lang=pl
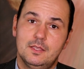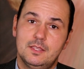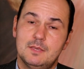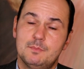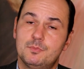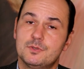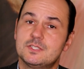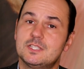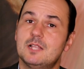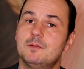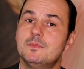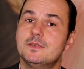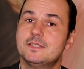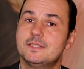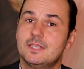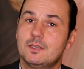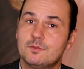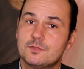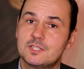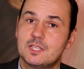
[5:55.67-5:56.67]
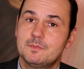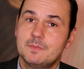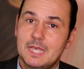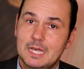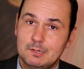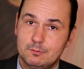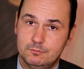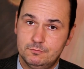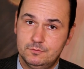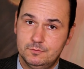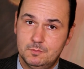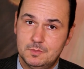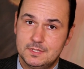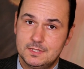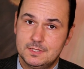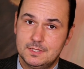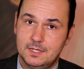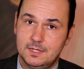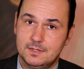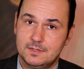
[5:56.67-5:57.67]
nie poznamy Jego zamiarów
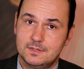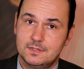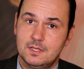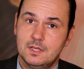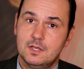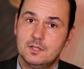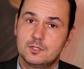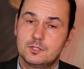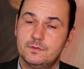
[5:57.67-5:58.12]
wobec nas.